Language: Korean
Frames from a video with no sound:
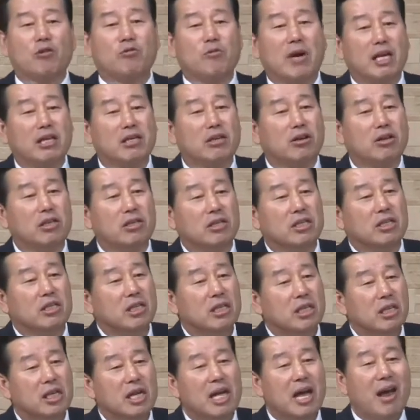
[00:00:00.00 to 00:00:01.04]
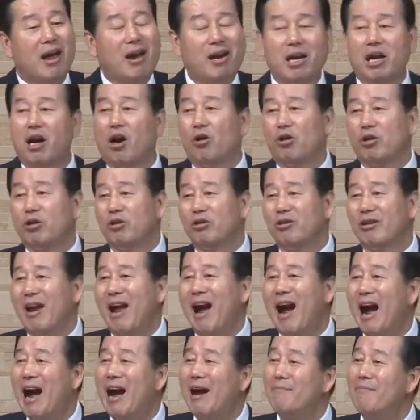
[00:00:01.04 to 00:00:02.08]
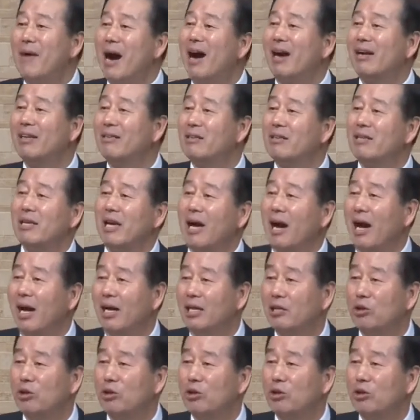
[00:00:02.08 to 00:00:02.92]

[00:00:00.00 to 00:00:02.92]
하는 건 할라어로는 하말티아